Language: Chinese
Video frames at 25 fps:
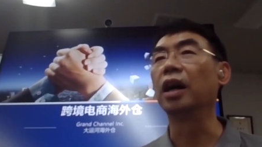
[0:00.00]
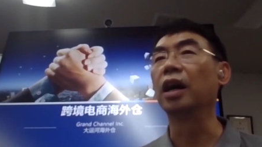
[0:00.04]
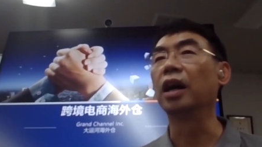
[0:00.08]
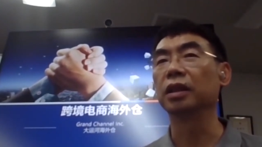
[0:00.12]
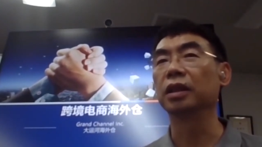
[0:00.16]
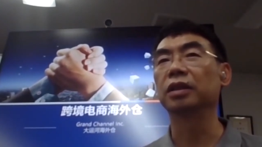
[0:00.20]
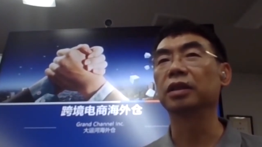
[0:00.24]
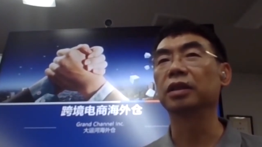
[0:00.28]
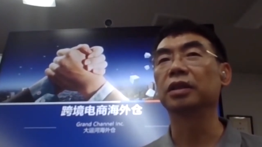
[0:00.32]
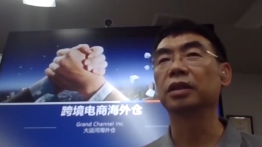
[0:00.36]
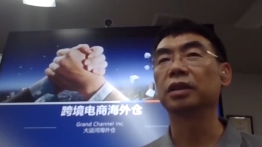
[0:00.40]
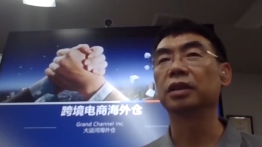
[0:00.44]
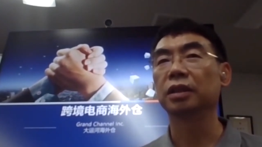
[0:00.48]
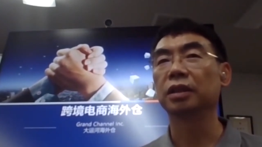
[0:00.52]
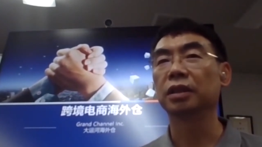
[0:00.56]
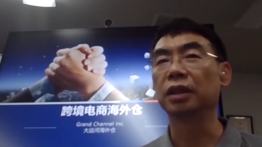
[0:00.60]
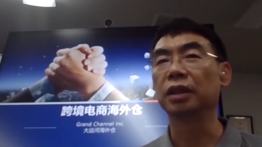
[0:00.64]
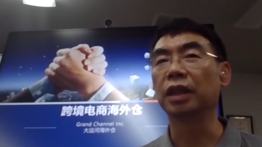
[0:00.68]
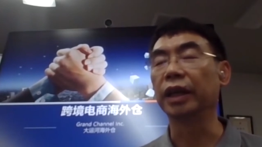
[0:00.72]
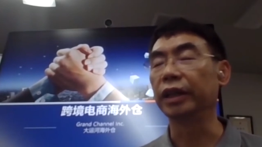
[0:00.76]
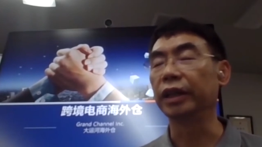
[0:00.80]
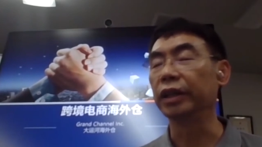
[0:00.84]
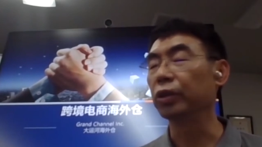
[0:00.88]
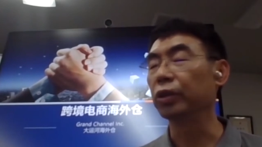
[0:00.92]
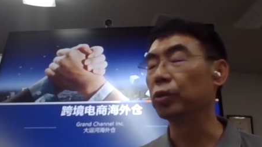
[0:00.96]
来共
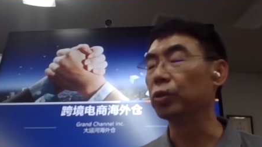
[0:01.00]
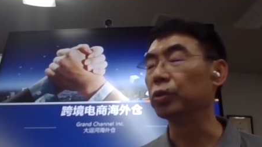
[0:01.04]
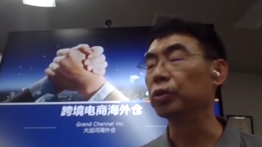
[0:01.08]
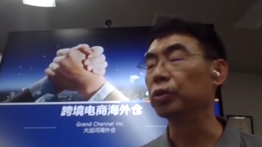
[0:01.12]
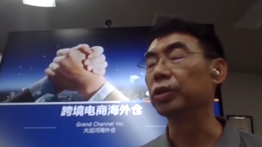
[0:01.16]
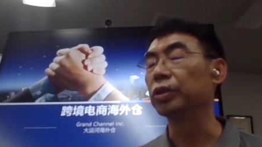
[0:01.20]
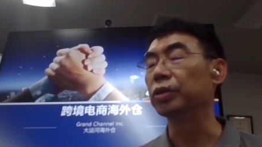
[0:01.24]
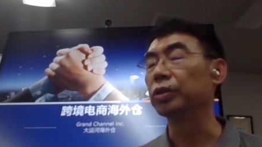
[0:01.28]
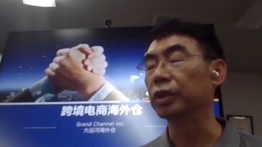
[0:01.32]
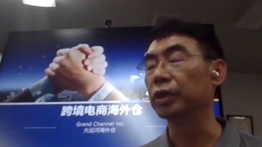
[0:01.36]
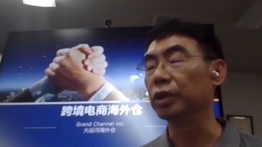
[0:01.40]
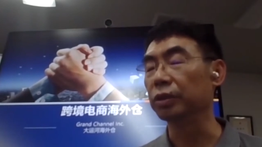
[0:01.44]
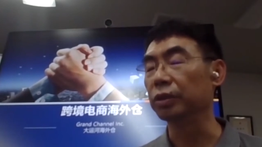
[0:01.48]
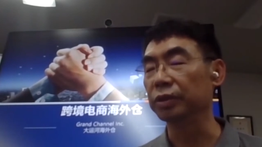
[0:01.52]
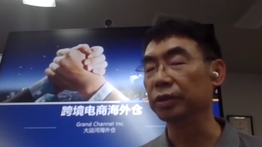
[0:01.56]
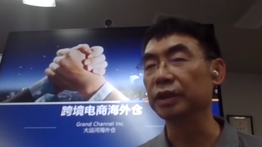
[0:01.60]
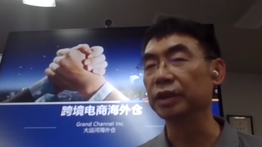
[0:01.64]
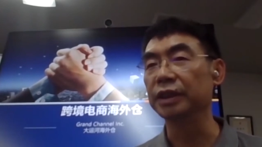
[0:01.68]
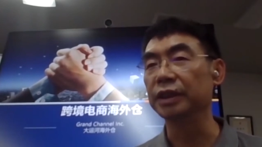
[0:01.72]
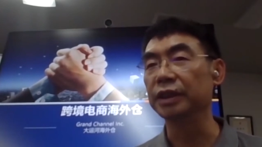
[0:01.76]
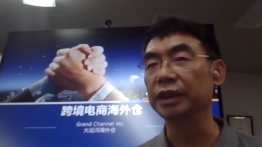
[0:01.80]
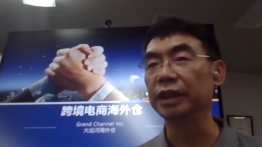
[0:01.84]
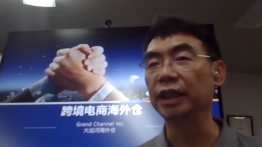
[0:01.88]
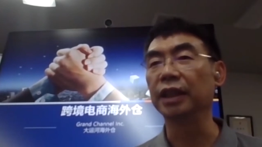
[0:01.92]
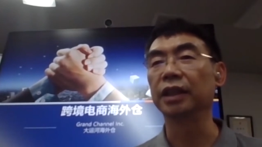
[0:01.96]
同投资建立
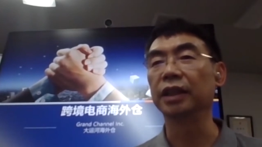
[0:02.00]
的，